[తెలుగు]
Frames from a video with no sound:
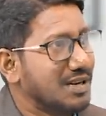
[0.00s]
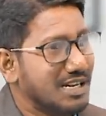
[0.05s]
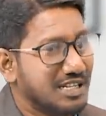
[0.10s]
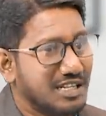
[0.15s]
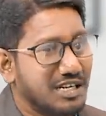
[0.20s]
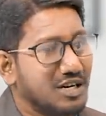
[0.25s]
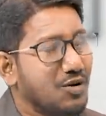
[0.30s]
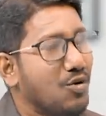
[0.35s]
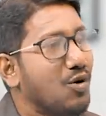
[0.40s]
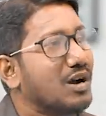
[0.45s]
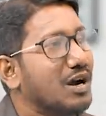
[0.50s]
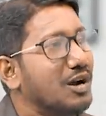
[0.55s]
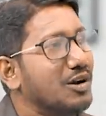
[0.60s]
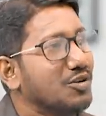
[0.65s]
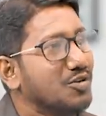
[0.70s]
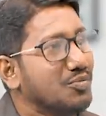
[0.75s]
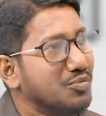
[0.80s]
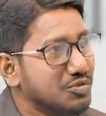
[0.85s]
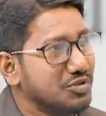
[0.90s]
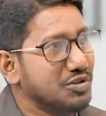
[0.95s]
లేదంటే ఒక
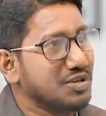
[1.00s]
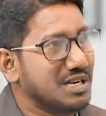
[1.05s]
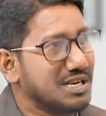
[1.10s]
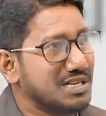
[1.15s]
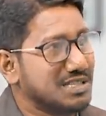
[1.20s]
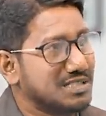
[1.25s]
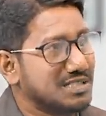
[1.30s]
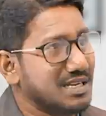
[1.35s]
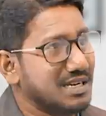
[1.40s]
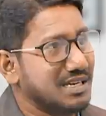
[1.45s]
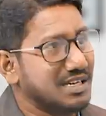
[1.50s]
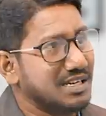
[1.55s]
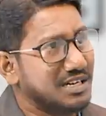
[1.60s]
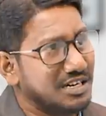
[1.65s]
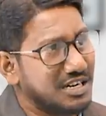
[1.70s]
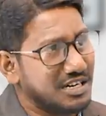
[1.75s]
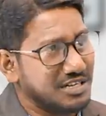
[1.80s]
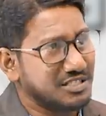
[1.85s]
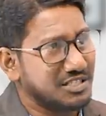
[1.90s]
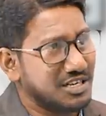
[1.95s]
అడుగు ముందుకేస్తే ఈ
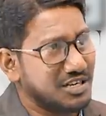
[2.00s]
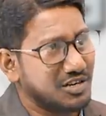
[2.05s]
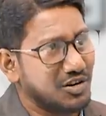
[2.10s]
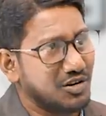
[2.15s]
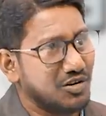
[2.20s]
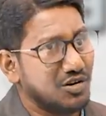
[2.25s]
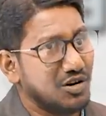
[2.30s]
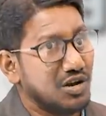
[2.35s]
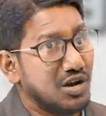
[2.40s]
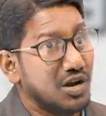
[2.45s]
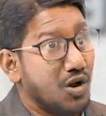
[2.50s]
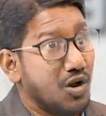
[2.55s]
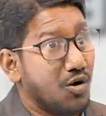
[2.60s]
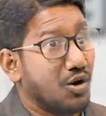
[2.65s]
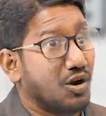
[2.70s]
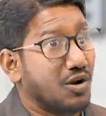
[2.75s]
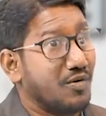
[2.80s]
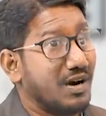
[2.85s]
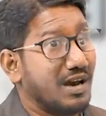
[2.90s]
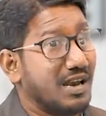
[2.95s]
రియల్ ఎస్టేట్లో
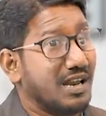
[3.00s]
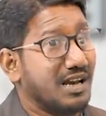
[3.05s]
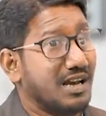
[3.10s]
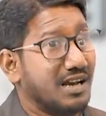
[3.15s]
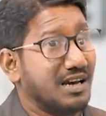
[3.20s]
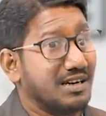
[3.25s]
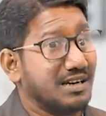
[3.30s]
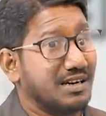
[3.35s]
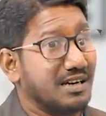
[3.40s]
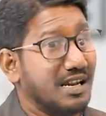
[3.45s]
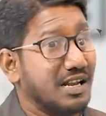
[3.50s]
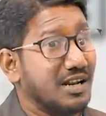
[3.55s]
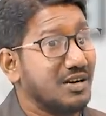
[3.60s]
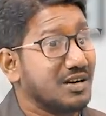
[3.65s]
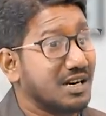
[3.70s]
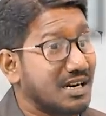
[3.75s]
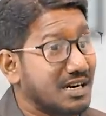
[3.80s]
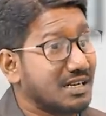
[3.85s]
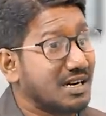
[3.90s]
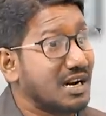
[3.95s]
ఒకవేళ నేను
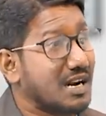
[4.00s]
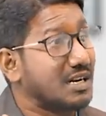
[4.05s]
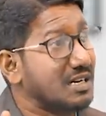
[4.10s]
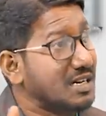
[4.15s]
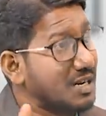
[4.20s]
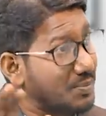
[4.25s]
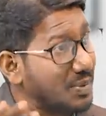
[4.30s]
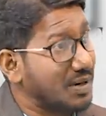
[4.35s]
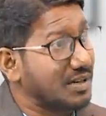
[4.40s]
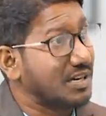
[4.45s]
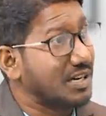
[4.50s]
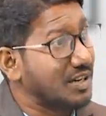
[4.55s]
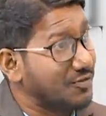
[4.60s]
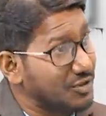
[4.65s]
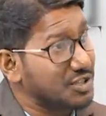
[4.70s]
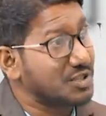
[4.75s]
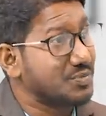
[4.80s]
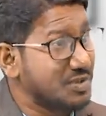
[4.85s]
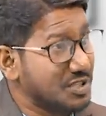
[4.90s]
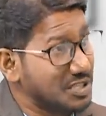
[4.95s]
కనుక అక్కడ నేను పెట్టిన
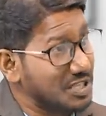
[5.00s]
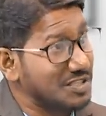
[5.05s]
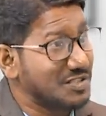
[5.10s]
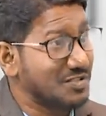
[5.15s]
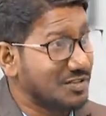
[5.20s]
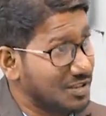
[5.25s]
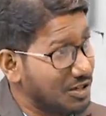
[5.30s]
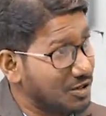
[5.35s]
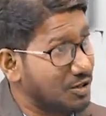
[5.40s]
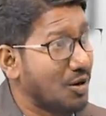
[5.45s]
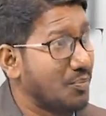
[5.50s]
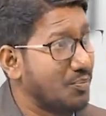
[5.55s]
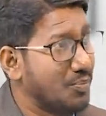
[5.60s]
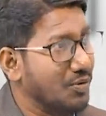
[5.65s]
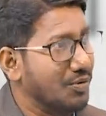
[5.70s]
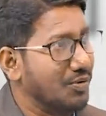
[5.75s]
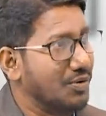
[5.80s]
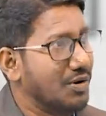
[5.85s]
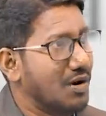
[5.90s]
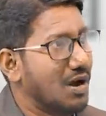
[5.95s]
ఇన్వెస్ట్ చేసినట్టు
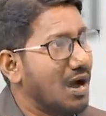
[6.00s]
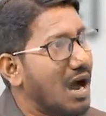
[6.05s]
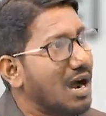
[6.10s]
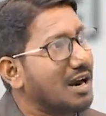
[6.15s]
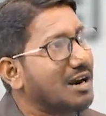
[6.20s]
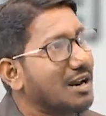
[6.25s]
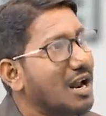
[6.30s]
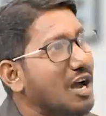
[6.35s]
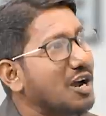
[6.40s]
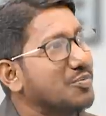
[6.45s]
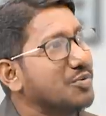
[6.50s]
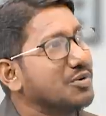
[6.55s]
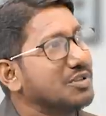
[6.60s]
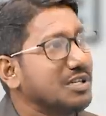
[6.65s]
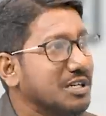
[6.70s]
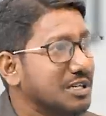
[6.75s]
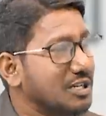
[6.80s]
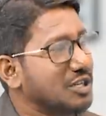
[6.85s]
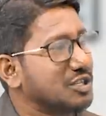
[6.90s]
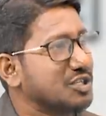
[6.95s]
డబ్బు అక్కడ రాకపోతే
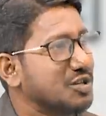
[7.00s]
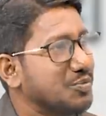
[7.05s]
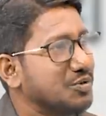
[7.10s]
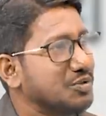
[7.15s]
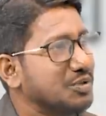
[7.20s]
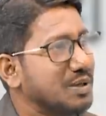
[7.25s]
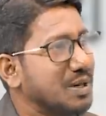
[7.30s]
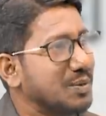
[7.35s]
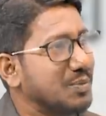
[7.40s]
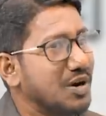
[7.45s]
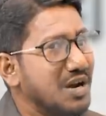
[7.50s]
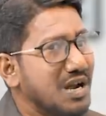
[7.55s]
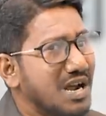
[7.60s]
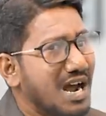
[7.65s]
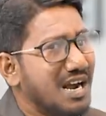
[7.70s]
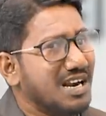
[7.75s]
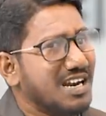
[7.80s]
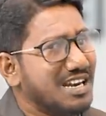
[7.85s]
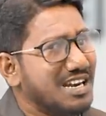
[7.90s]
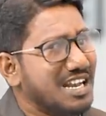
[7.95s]
నేను నష్టపోతానేమో
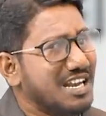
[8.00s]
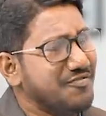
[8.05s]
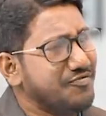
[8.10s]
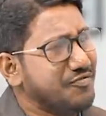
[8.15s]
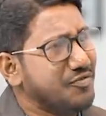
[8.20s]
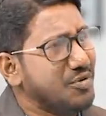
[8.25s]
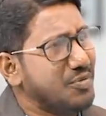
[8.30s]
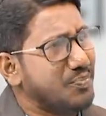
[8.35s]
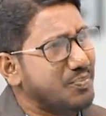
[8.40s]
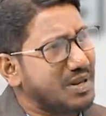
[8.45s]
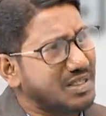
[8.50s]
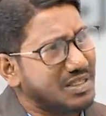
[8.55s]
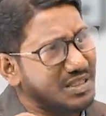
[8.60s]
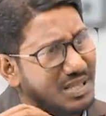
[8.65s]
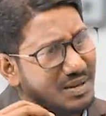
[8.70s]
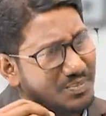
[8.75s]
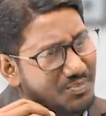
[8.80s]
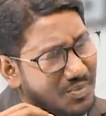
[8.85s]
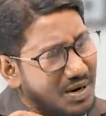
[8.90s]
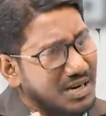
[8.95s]
అంటే లైఫ్లో
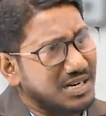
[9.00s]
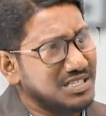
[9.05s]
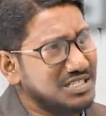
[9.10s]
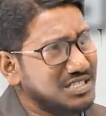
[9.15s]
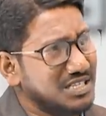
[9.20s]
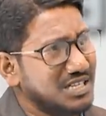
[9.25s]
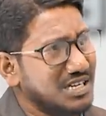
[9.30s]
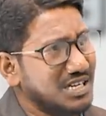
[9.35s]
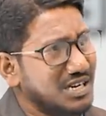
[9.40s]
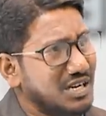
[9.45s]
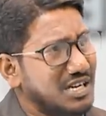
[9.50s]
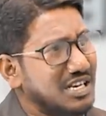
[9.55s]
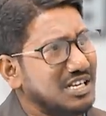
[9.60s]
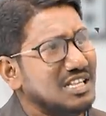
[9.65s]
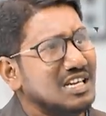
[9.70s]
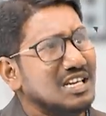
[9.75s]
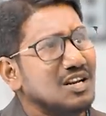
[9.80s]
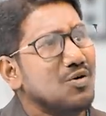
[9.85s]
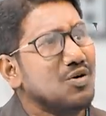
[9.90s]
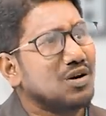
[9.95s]
ప్రతి మనిషి
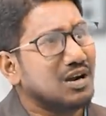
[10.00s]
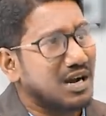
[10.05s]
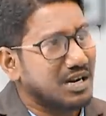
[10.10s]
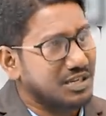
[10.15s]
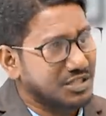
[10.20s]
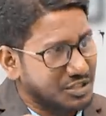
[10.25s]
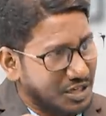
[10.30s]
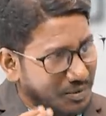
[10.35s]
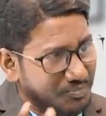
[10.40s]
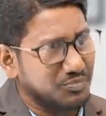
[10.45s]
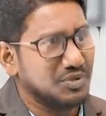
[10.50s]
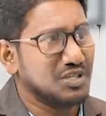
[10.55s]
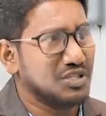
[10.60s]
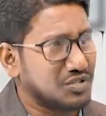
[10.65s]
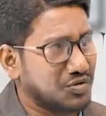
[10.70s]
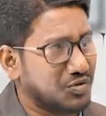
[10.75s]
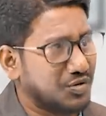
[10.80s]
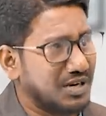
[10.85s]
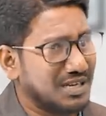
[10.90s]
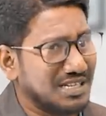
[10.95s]
ఏదైనా ఒక స్టెప్
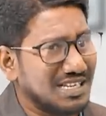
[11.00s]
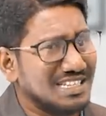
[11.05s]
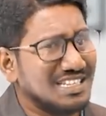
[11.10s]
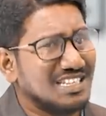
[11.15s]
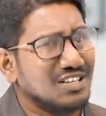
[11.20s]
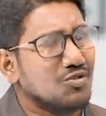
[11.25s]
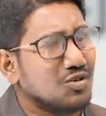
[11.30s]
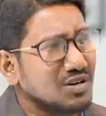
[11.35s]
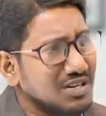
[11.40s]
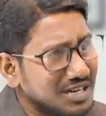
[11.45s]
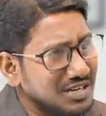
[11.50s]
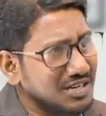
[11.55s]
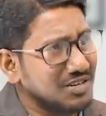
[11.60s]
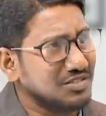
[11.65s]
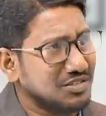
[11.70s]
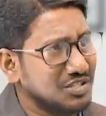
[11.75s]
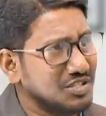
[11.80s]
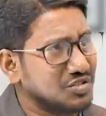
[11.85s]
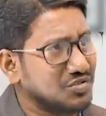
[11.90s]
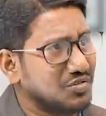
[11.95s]
తీసుకోవడానికి ఏదైనా ఒక
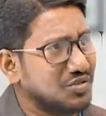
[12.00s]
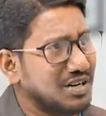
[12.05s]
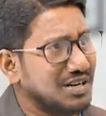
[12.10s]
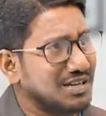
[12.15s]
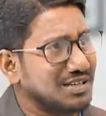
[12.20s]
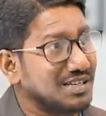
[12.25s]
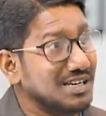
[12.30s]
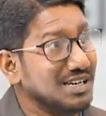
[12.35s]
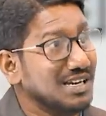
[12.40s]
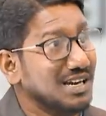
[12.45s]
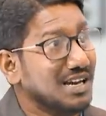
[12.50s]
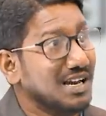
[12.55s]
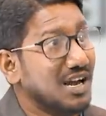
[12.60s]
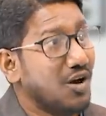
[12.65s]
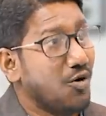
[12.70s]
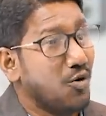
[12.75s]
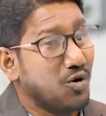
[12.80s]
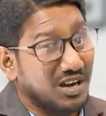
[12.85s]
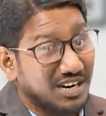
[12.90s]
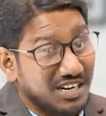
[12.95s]
నిర్ణయం తీసుకోవడానికి
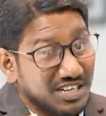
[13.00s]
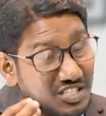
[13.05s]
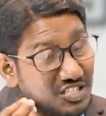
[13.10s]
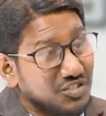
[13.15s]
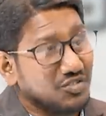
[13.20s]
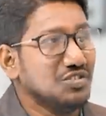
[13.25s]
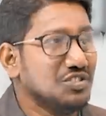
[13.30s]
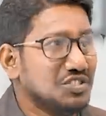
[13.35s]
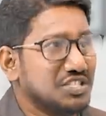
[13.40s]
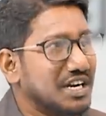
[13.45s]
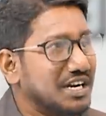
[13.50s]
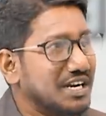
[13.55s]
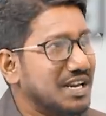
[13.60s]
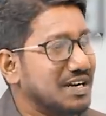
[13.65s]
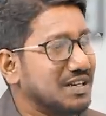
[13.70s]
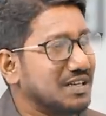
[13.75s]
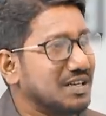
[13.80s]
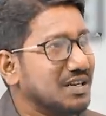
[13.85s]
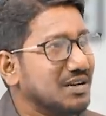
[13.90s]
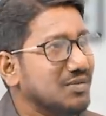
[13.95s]
ఒక రిస్క్
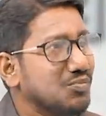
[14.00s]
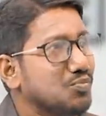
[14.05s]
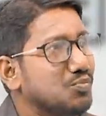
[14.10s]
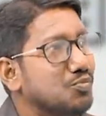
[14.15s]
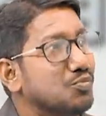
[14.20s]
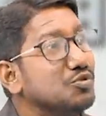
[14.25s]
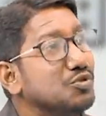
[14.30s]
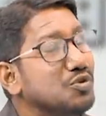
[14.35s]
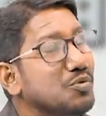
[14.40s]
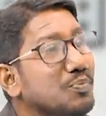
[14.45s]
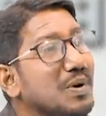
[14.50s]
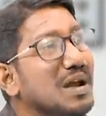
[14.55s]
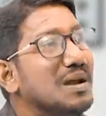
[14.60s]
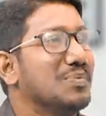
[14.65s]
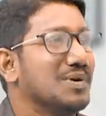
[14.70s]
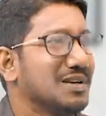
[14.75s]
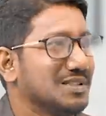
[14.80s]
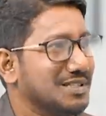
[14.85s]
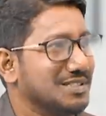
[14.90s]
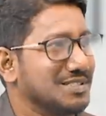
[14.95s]
చేయడానికి ముందు
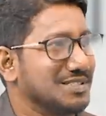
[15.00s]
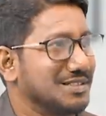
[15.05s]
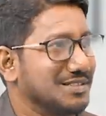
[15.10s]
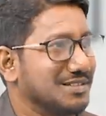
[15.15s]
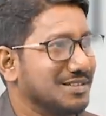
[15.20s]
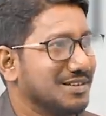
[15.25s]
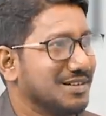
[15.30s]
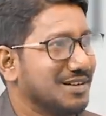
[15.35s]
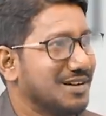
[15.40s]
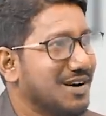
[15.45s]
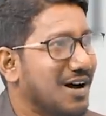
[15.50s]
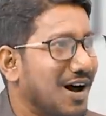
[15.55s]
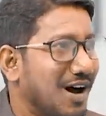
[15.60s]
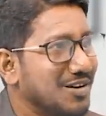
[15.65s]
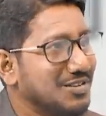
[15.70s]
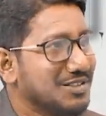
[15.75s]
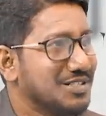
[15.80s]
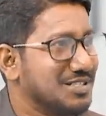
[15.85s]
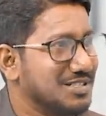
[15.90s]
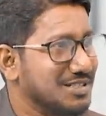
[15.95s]
భయపడతారు సార్
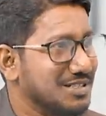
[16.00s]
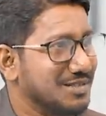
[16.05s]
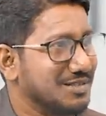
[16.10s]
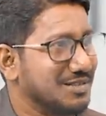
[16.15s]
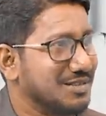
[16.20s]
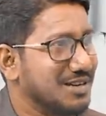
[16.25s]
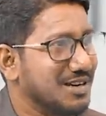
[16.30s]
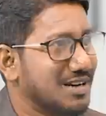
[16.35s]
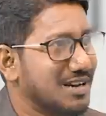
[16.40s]
ఆలోచిస్తాడు